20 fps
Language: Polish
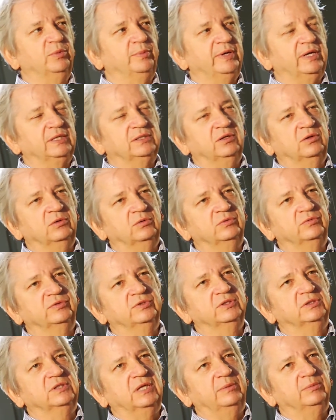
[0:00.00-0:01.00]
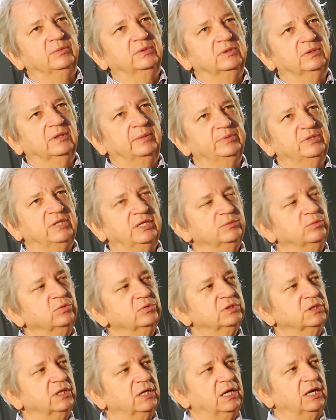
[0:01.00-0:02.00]
operatorów, czy tam napisać
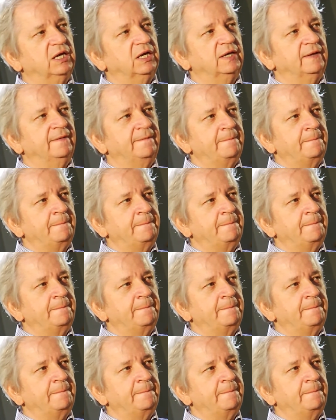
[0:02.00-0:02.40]
muzykę.